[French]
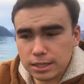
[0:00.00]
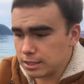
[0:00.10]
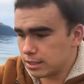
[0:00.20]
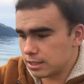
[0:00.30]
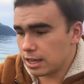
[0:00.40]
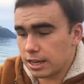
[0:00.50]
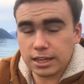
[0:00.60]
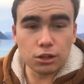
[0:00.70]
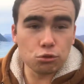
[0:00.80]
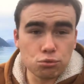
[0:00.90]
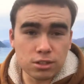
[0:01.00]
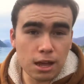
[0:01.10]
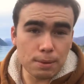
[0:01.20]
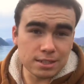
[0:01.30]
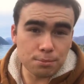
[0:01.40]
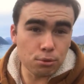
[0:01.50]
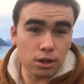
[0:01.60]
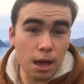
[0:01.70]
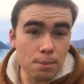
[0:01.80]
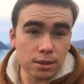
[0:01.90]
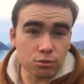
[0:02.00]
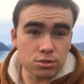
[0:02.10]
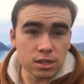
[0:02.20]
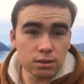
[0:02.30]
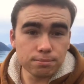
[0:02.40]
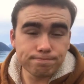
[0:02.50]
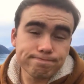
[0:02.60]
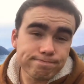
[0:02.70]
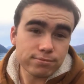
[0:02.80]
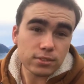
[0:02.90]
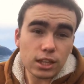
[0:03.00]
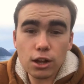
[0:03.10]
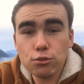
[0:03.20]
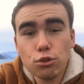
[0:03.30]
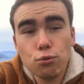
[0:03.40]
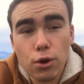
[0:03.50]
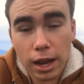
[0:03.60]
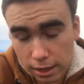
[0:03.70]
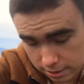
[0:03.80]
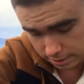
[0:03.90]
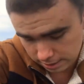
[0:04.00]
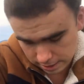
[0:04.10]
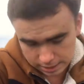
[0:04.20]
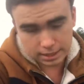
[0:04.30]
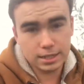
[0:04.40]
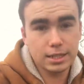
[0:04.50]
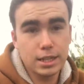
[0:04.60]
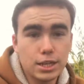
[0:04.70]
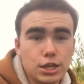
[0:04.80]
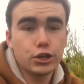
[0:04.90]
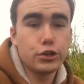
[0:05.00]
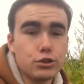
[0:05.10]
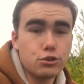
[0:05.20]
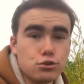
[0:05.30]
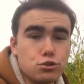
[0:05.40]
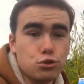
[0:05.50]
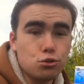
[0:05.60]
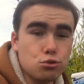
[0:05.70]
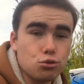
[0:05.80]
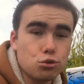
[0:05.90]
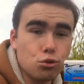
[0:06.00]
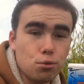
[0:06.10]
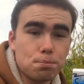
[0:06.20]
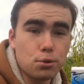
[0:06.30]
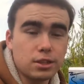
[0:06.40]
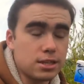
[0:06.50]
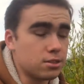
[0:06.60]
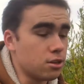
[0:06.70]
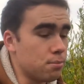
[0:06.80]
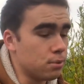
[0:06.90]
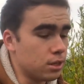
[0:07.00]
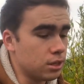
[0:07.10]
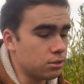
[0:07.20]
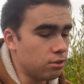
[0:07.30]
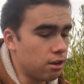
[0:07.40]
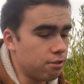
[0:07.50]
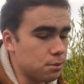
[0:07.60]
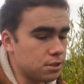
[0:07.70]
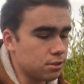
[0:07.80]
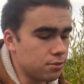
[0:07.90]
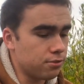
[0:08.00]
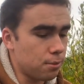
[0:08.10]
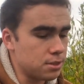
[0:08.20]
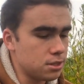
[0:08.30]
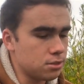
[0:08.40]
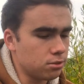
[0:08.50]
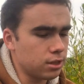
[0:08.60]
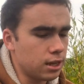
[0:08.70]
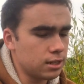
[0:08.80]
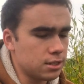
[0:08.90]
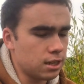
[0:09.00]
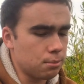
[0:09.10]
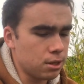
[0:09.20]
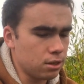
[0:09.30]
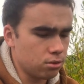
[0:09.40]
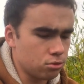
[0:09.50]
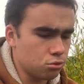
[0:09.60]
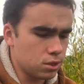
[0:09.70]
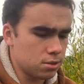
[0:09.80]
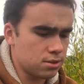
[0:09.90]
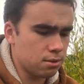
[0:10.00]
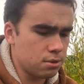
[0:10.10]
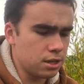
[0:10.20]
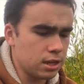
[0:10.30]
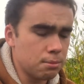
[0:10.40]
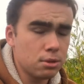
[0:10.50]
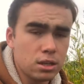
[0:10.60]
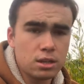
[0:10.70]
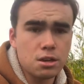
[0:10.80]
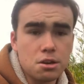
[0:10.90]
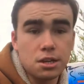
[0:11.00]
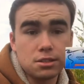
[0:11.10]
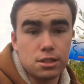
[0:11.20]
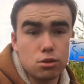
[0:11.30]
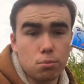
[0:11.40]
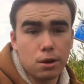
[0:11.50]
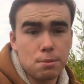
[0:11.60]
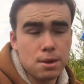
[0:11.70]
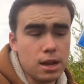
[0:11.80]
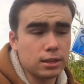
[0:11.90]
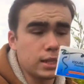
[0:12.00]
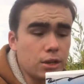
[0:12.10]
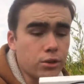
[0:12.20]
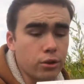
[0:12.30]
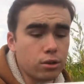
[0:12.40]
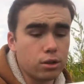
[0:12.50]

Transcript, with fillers: Si tu es à l'écart de tout ça, bah, ça peut quand même être utile. Donc voilà, les iodure de potassium de la pharmacie centrale des armées en 65 mg. Il y a 10 comprimés à l'intérieur.